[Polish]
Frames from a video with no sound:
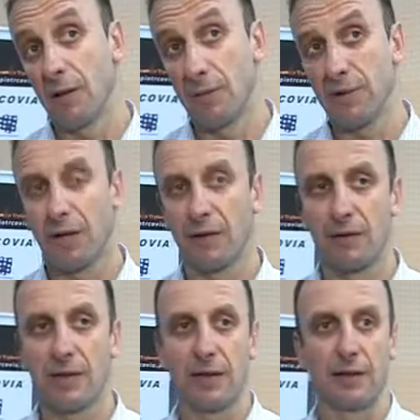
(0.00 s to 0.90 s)
Oprócz tego,
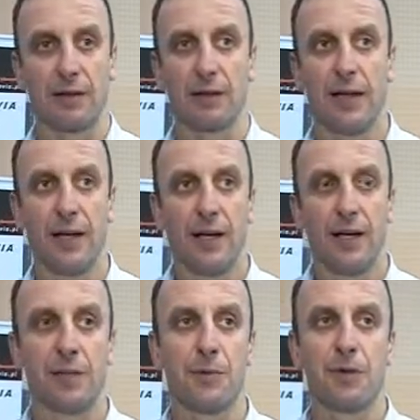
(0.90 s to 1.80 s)
no niestety,
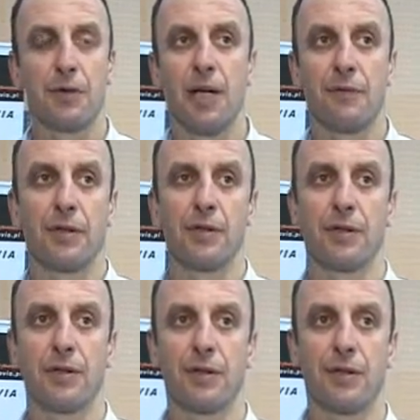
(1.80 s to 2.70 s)
nie wiem czy to nerwy,
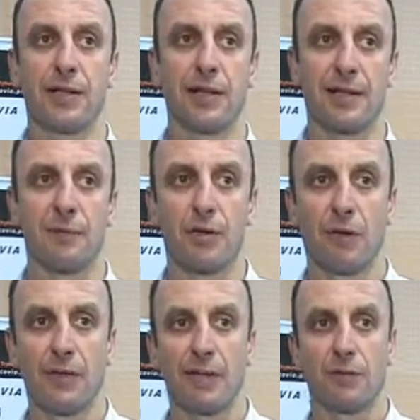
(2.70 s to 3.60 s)
czy, czy, czy stres
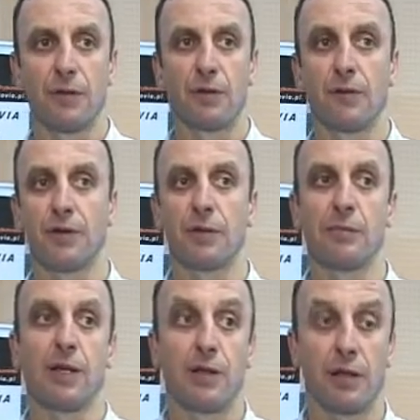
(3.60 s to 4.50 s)
meczowy zawodników, czy
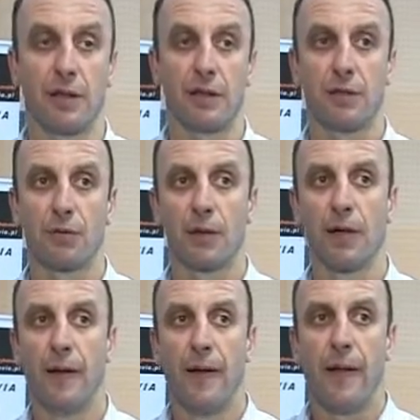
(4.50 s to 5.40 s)
zmęczenie niektórych,